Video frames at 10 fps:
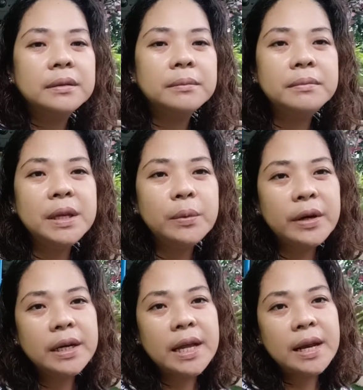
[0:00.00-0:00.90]

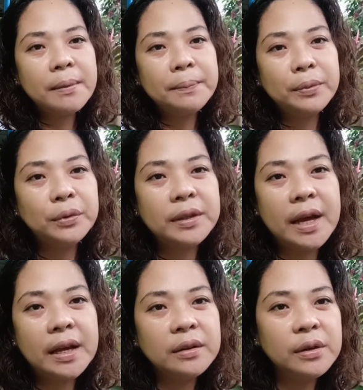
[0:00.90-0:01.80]
Beware na lang po
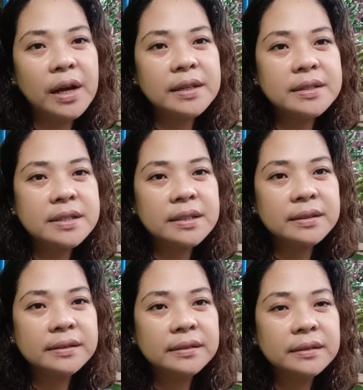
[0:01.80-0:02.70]
tayo, guys.
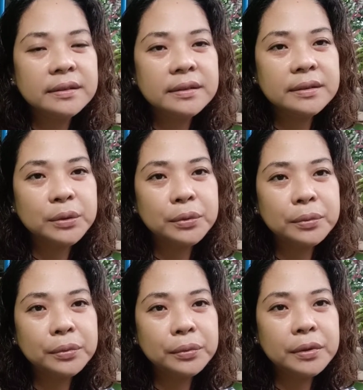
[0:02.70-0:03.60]
So,
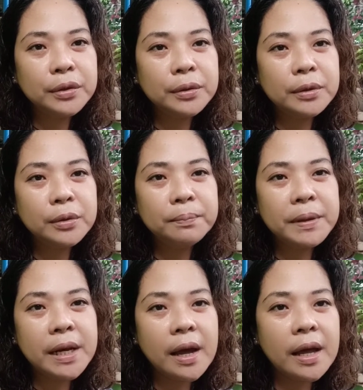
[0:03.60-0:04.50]
eh, yun yung
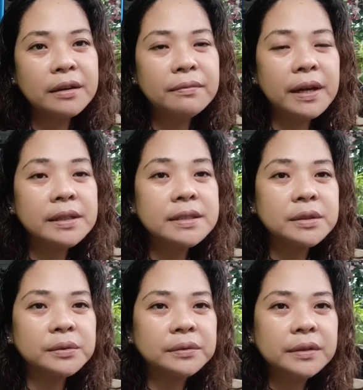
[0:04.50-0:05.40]
pinaka-advice
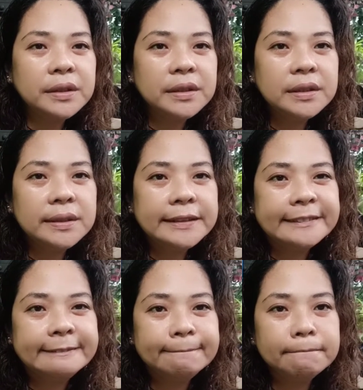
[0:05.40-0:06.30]
ko.
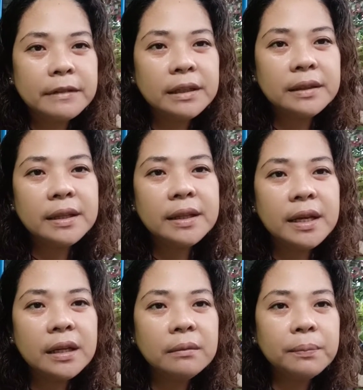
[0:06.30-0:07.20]

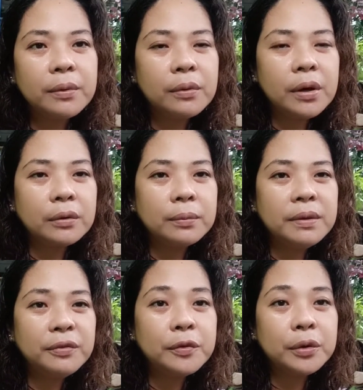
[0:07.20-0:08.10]
Nagtinda rin ko ako
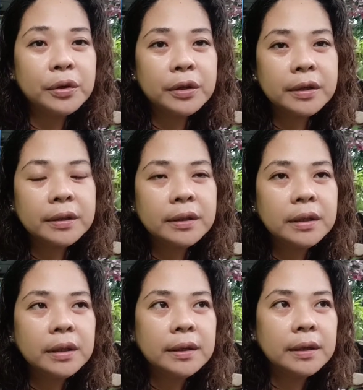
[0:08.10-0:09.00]
before
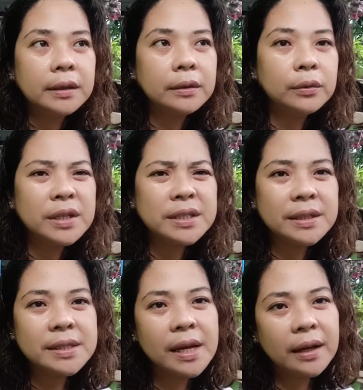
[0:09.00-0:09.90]
ng
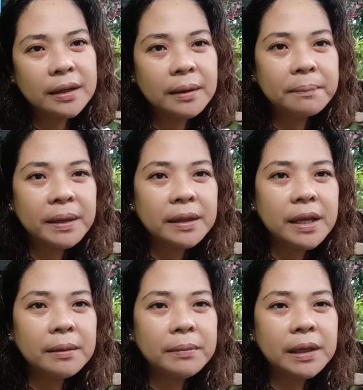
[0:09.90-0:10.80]
kasagsagan ng
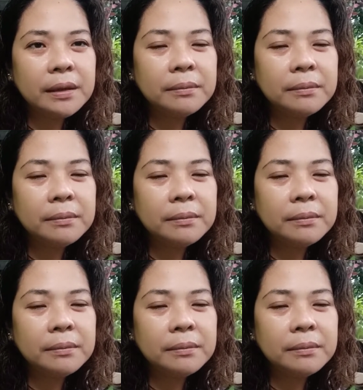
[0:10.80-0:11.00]
pandemic.